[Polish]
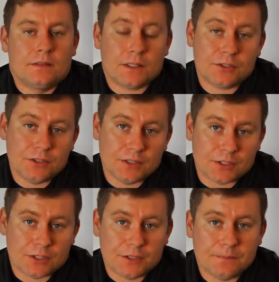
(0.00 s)
Tak czy
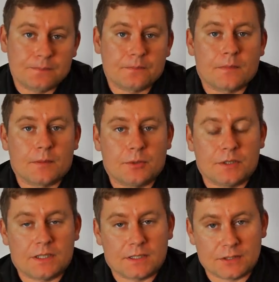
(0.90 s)
inaczej, po
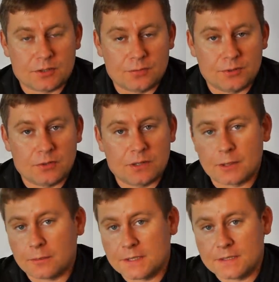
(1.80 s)
tej katastrofie ona
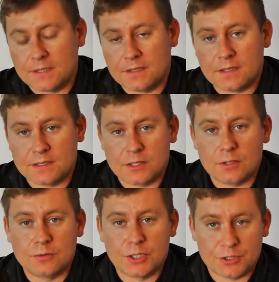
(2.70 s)
miała miejsce 11
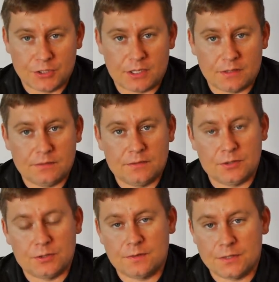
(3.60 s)
września
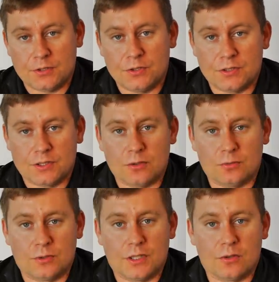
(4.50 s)

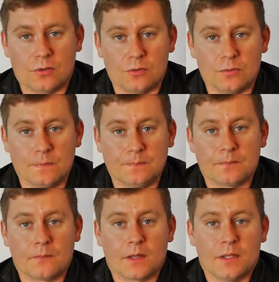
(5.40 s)
1932 roku.
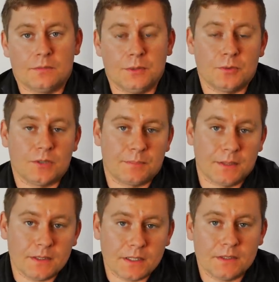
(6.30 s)
Mimo
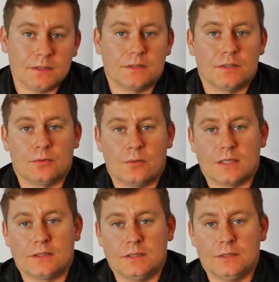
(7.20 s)
napiętej
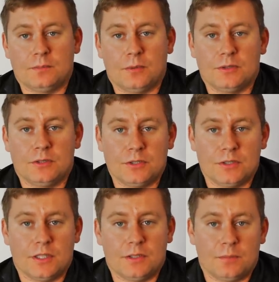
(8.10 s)
sytuacji
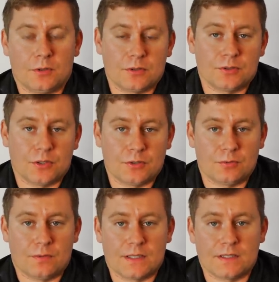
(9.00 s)
politycznej
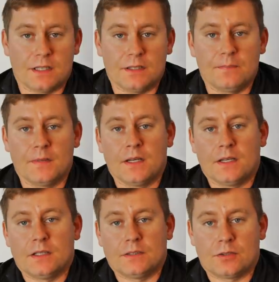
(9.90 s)
polsko-czechosłowackiej
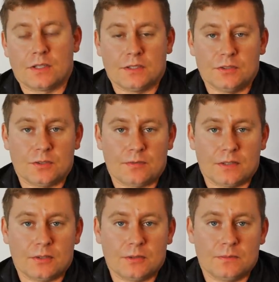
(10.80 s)

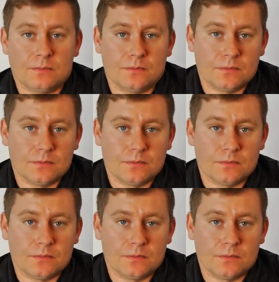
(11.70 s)
zorganizowano